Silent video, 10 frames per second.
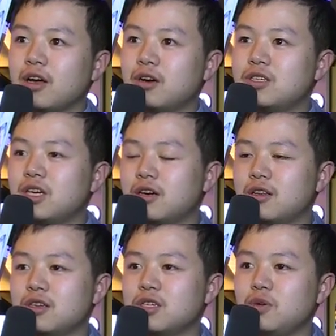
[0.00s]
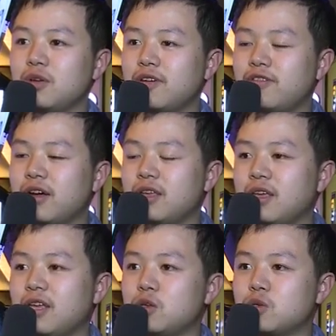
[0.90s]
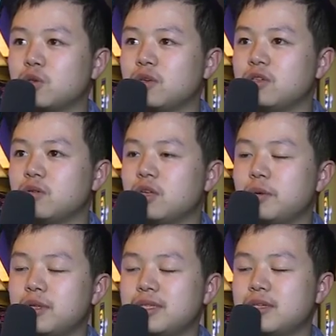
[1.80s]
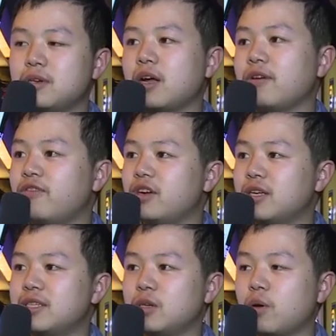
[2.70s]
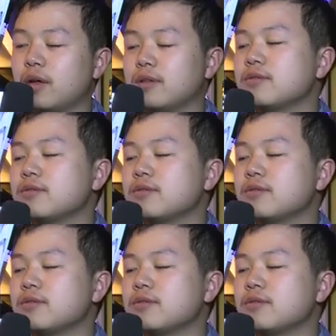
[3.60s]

而且可能是因为他方言演出的就特别自然，非常喜欢。